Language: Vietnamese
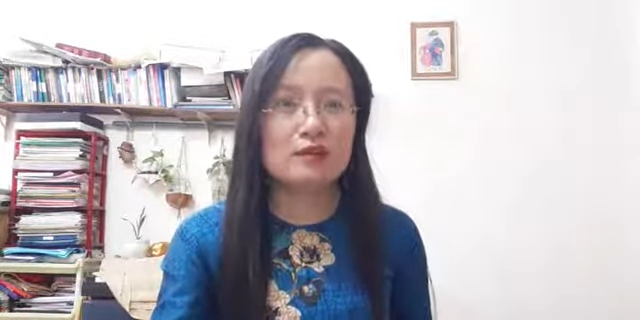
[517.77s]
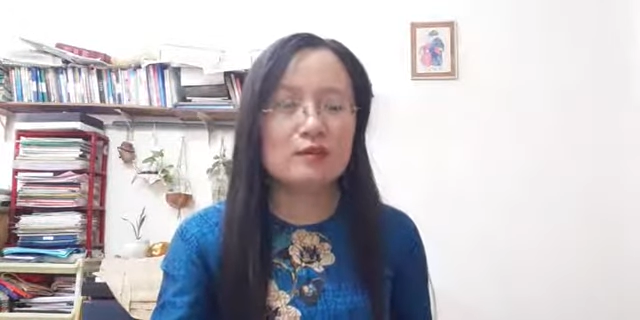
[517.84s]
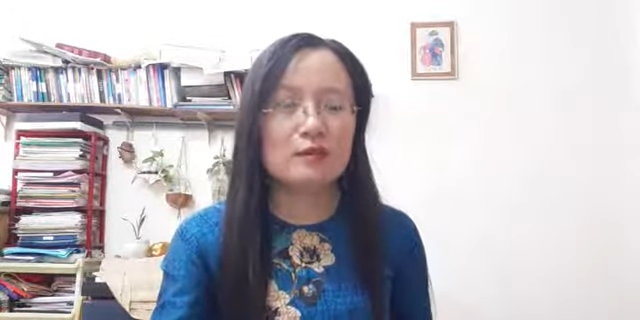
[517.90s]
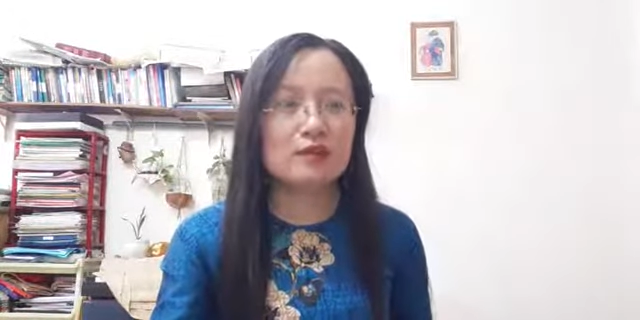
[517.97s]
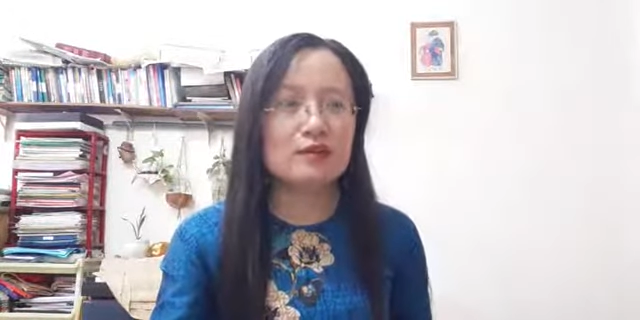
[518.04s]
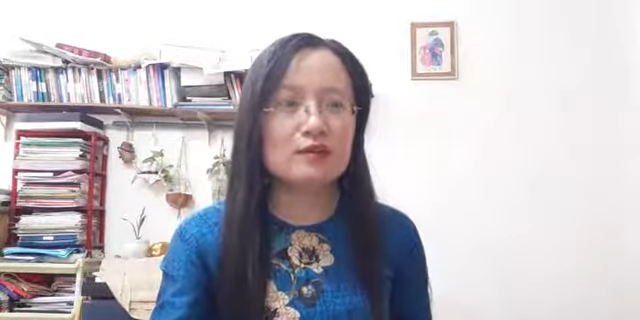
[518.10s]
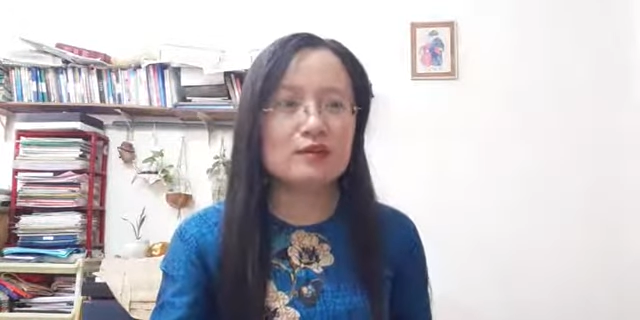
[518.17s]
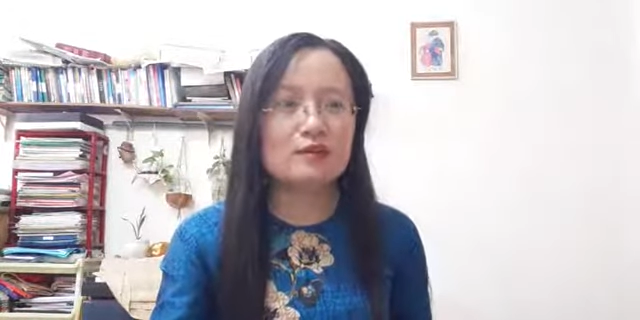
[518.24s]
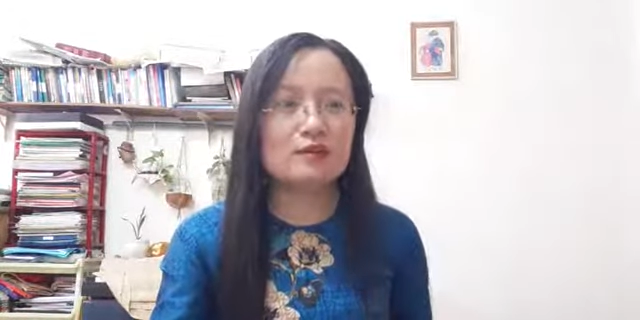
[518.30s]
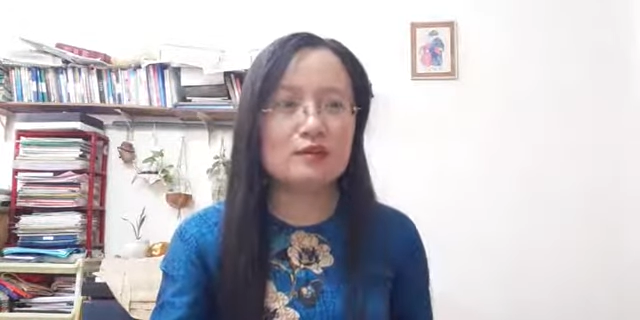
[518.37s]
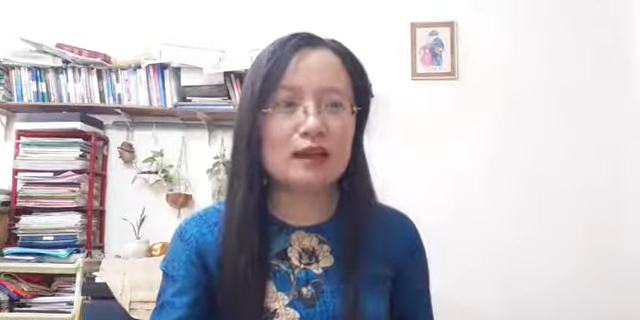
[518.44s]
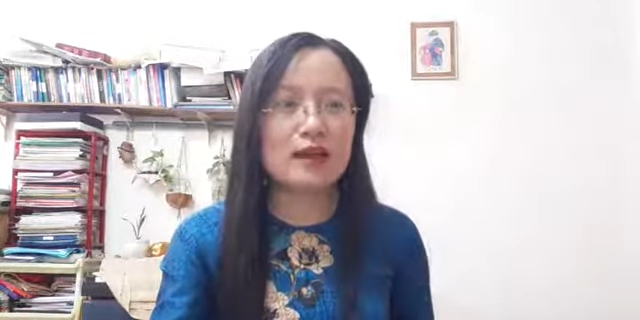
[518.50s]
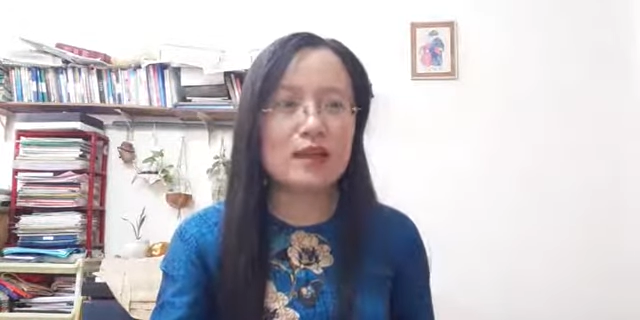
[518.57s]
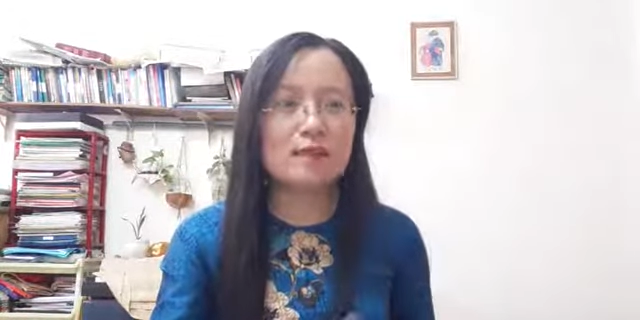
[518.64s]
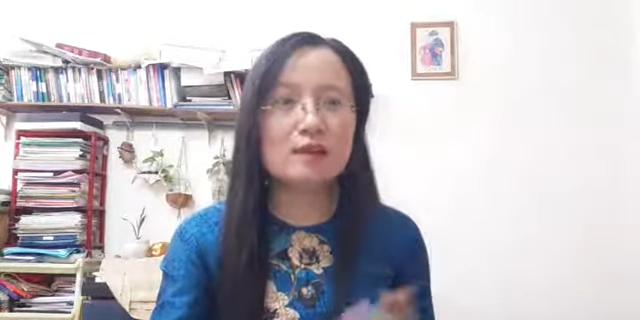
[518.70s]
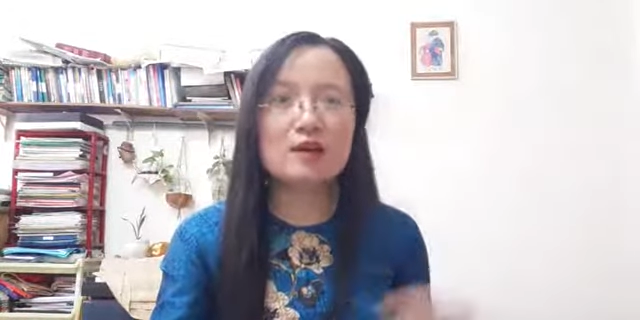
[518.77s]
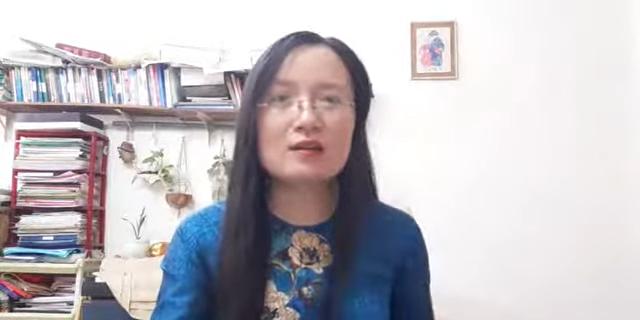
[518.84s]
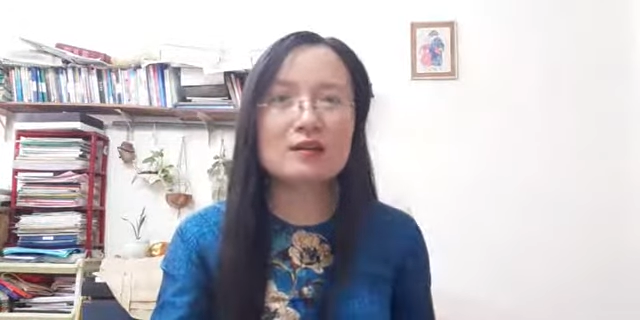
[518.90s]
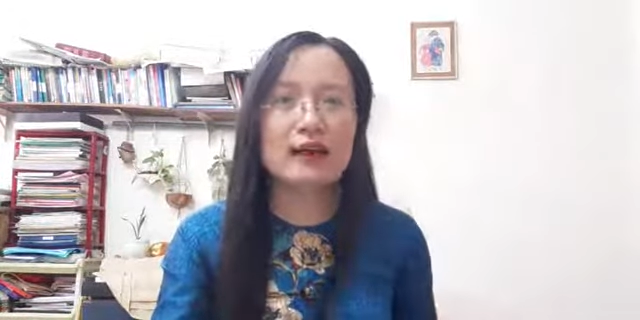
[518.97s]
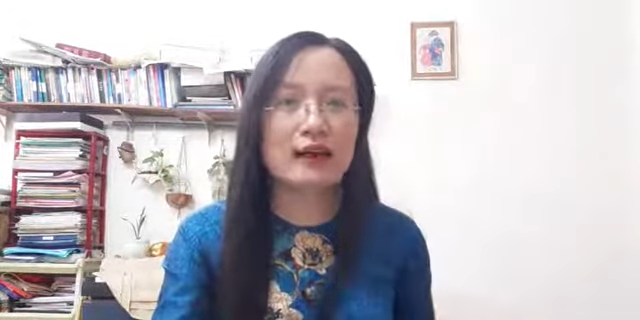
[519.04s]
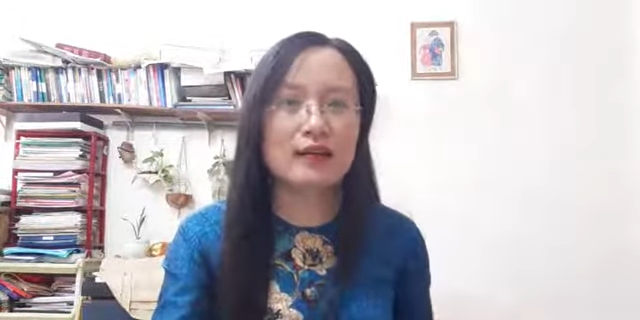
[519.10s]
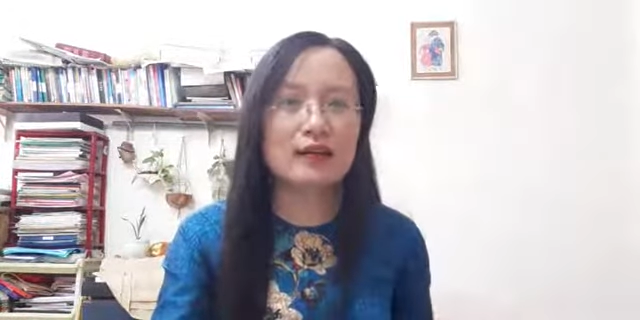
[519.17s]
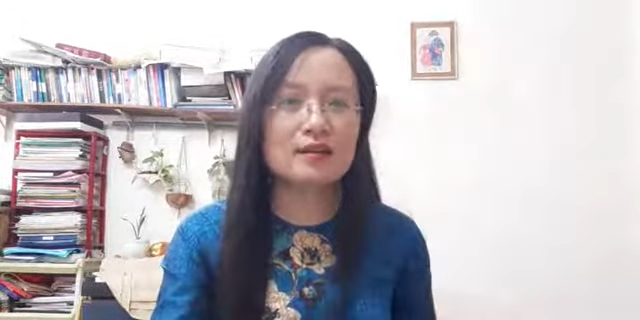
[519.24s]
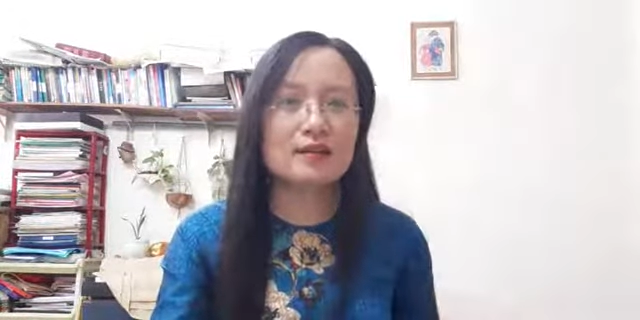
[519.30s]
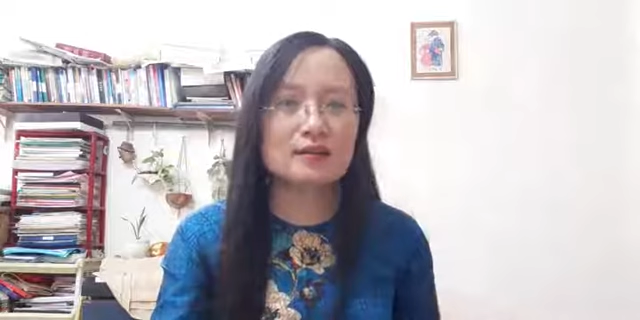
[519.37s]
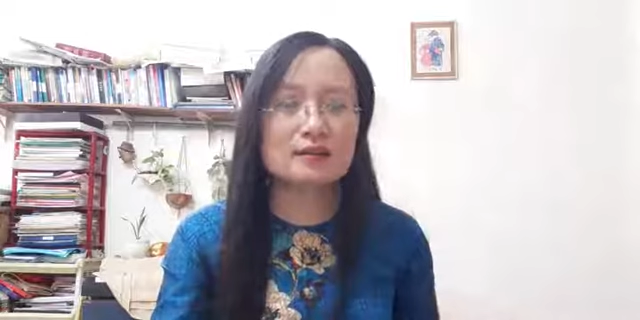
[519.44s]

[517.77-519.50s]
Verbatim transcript: mẹ là người làm tất cả